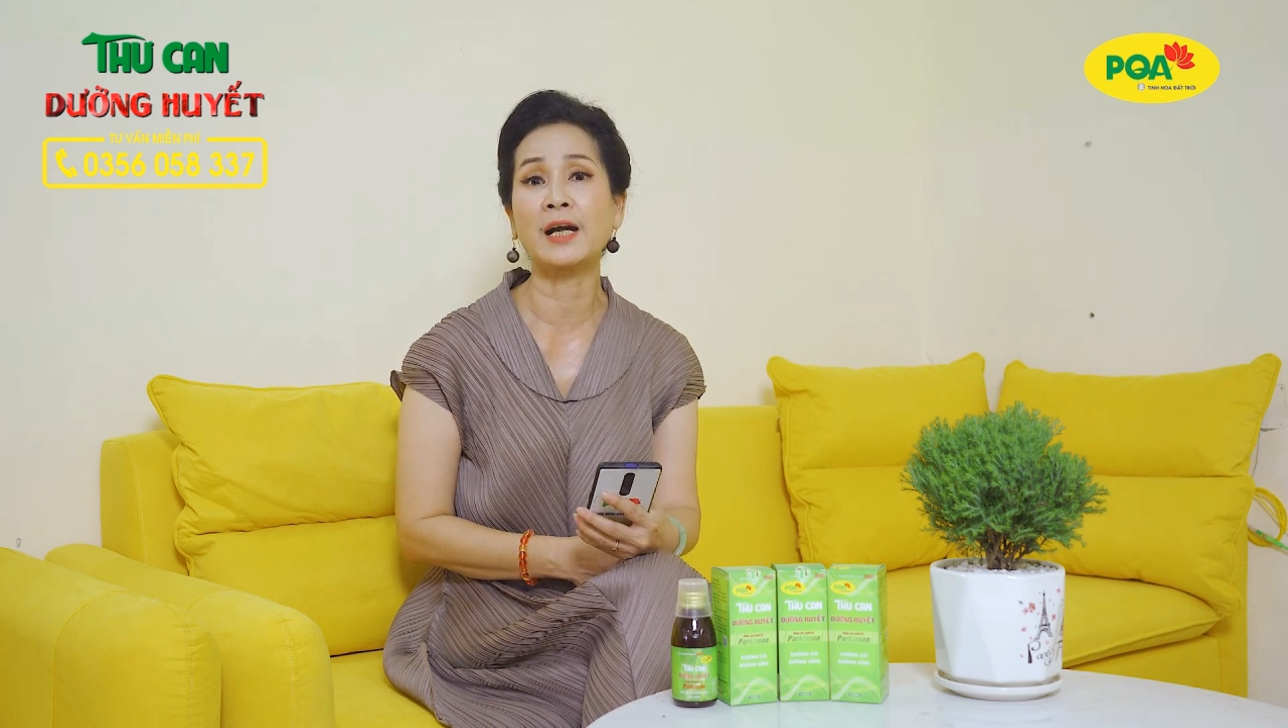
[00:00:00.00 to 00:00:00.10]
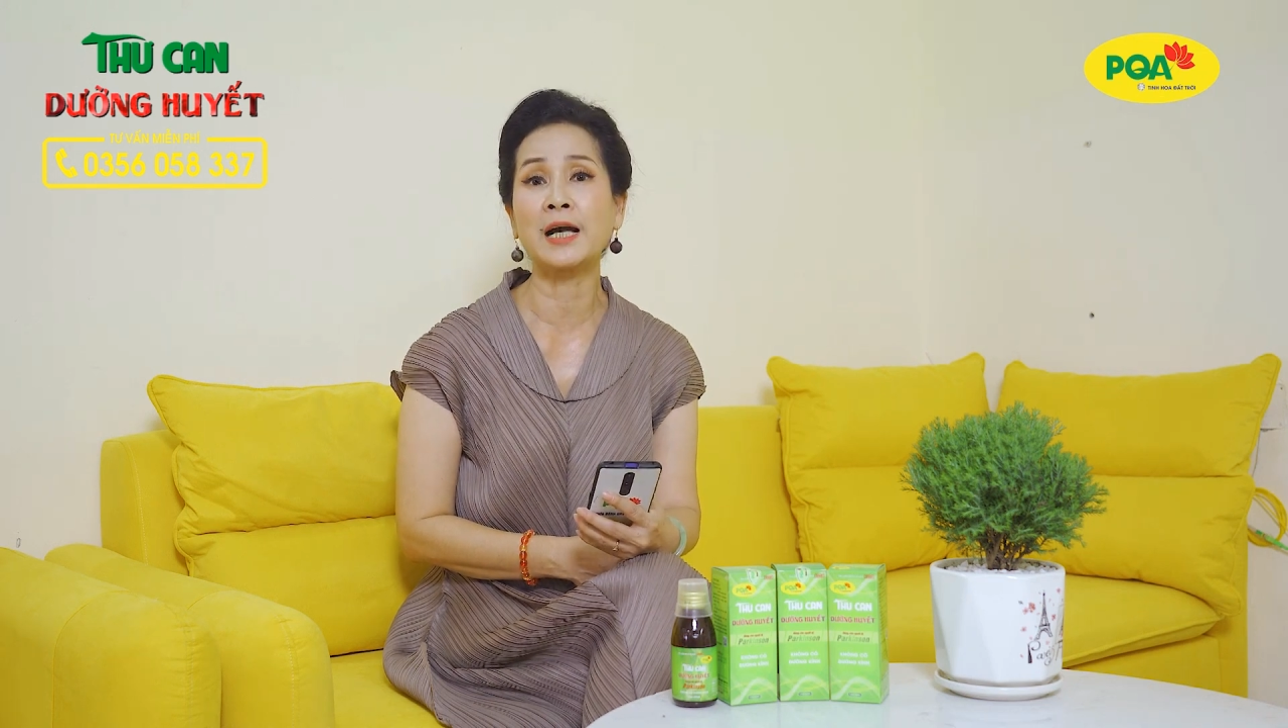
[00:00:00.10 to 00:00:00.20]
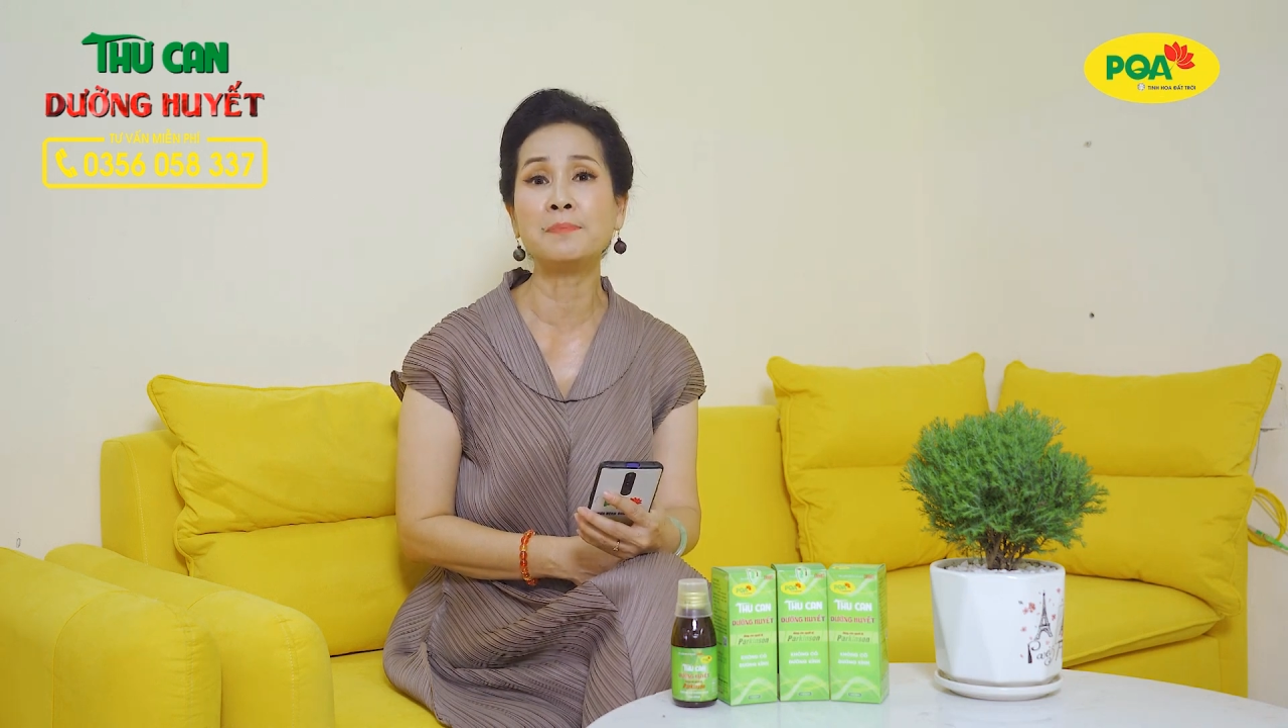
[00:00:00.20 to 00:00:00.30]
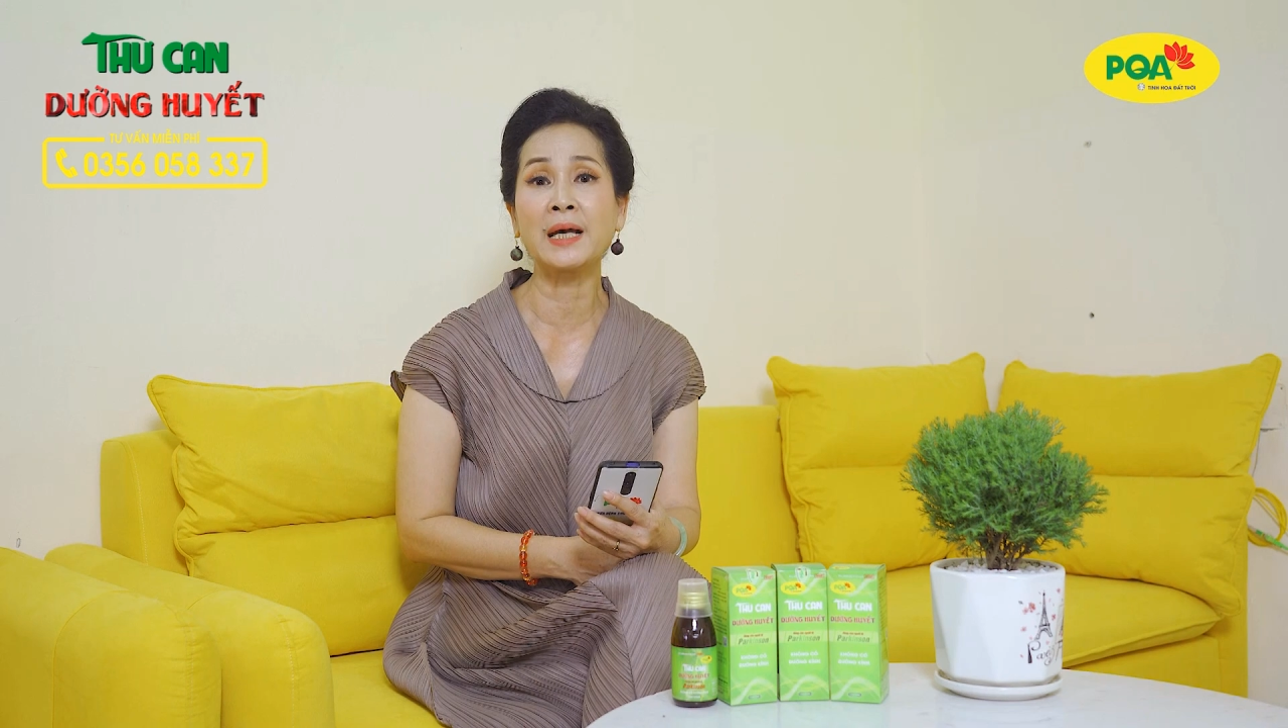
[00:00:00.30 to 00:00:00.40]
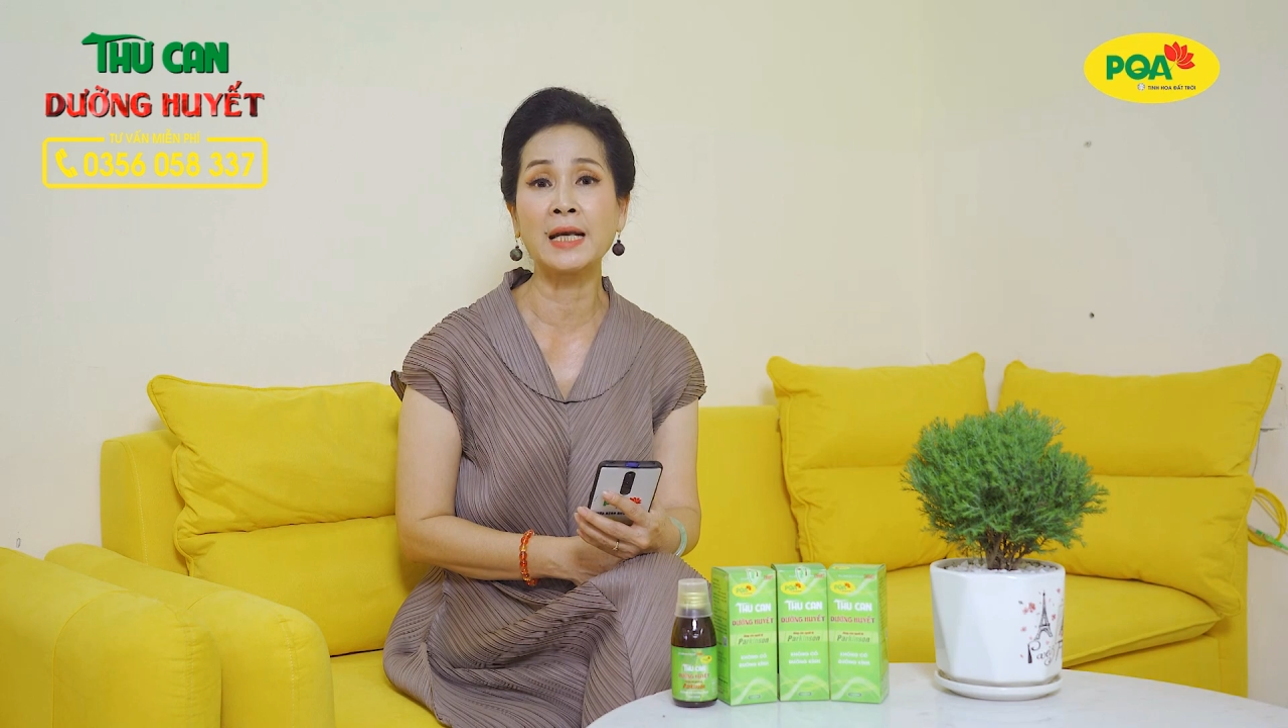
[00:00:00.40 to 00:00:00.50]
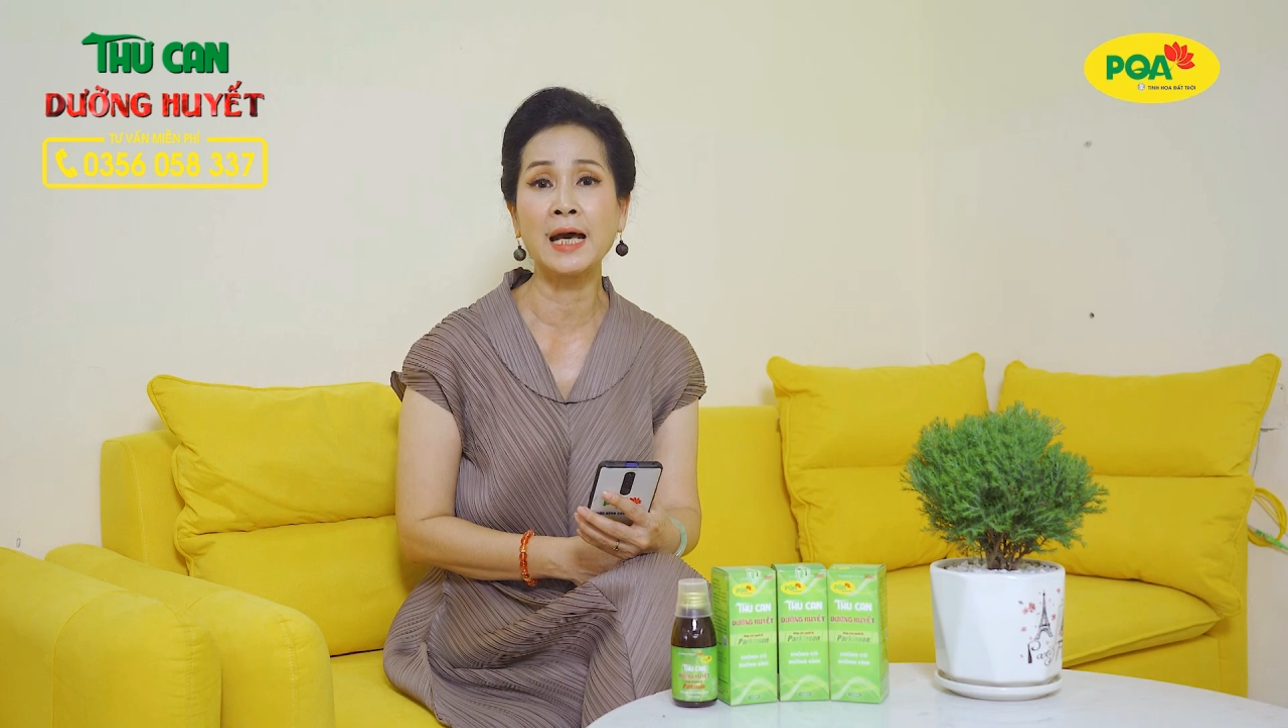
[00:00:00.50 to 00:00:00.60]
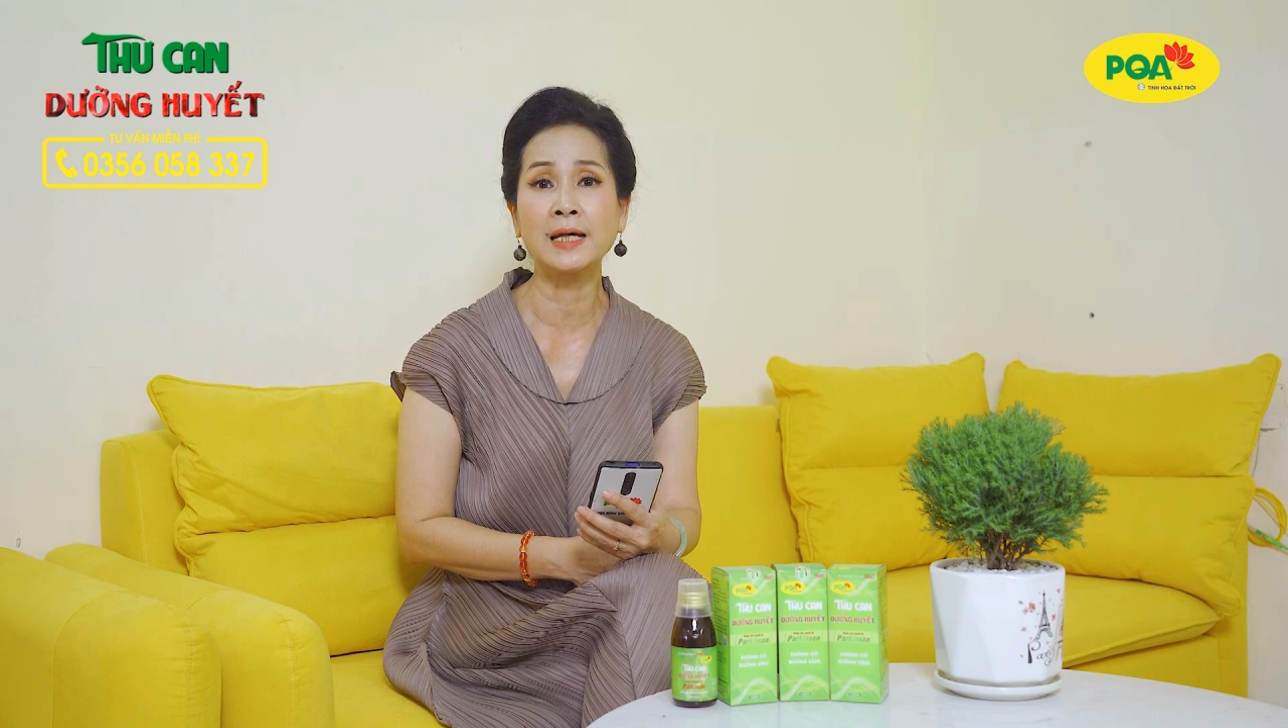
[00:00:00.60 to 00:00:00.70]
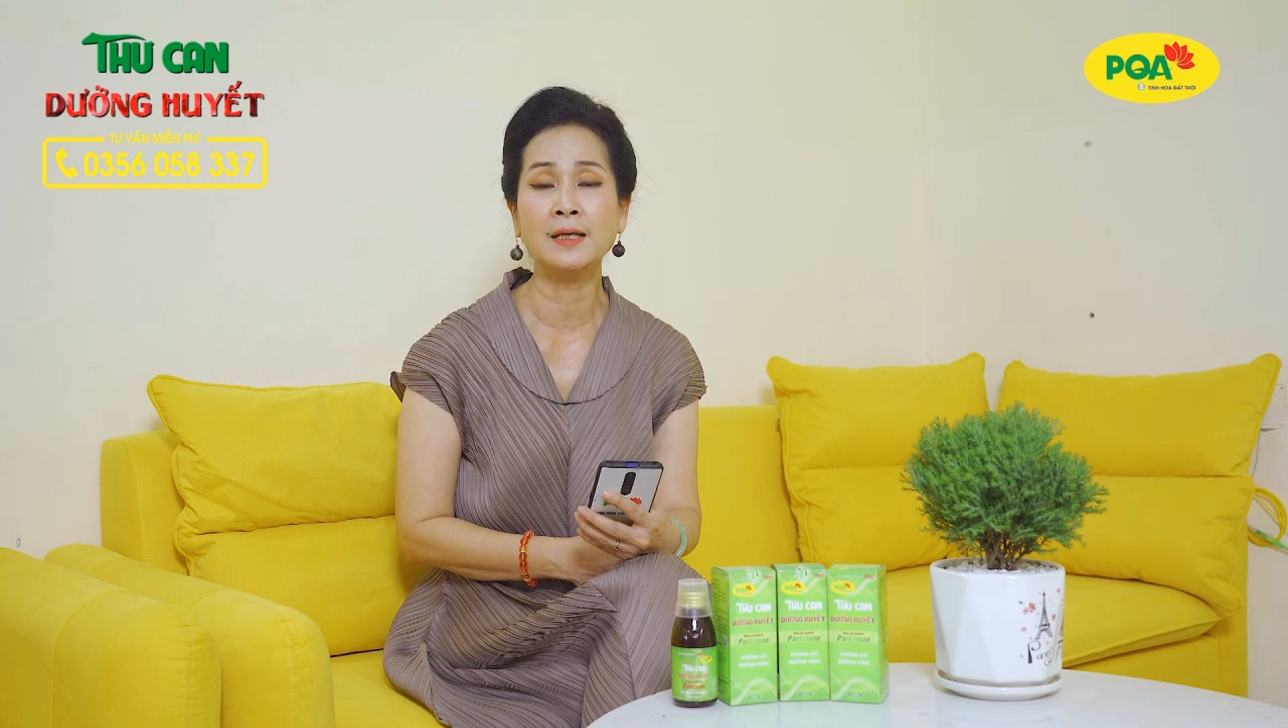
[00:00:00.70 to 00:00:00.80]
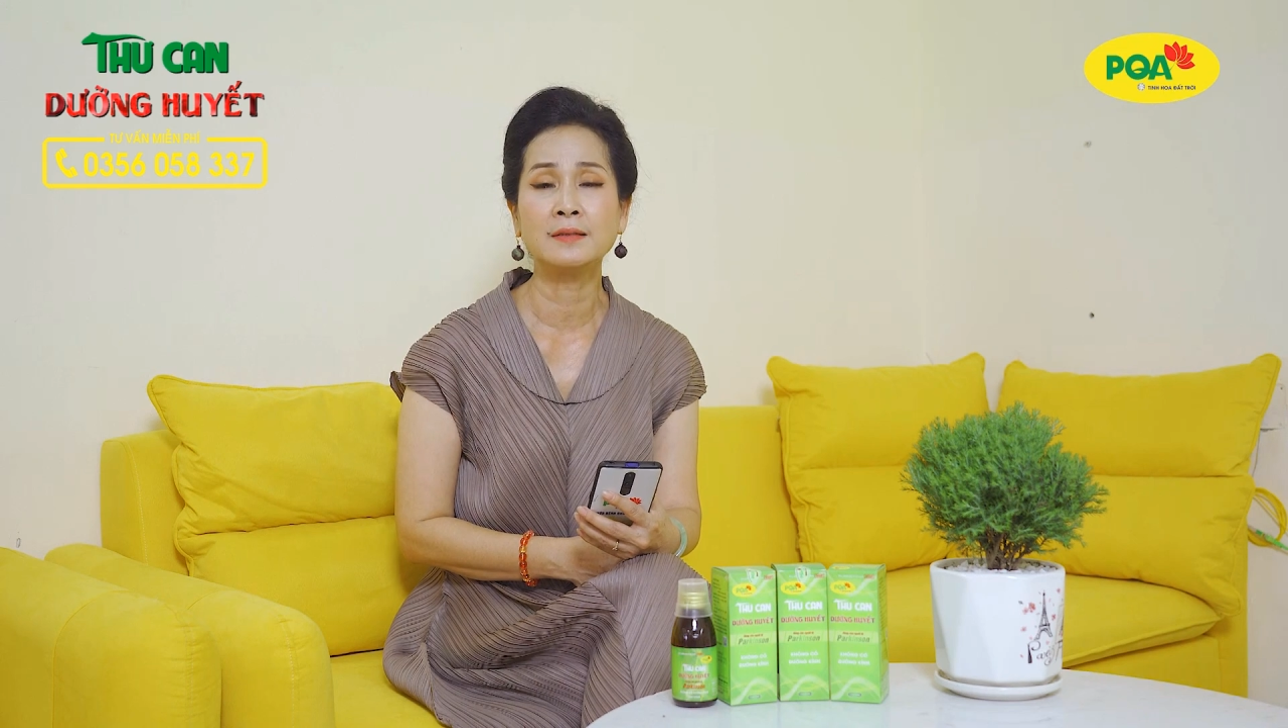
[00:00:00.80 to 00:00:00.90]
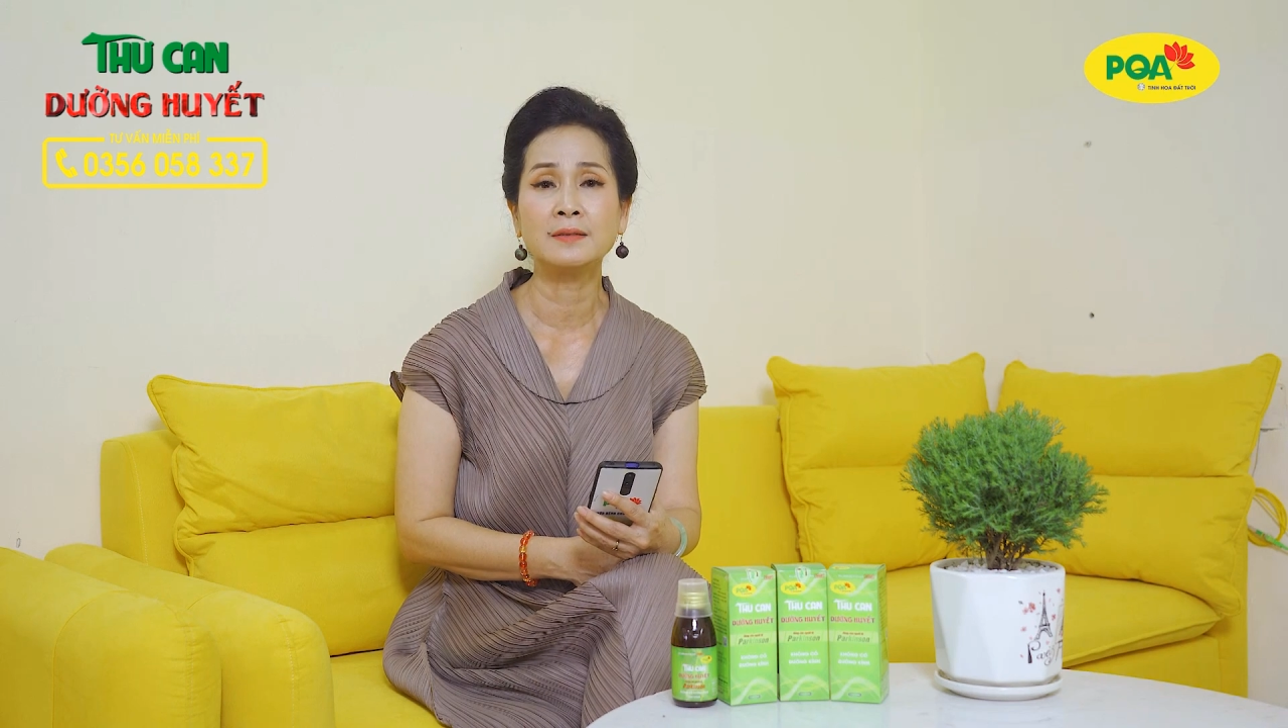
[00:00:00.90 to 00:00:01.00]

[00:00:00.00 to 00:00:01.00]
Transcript: căn bệnh này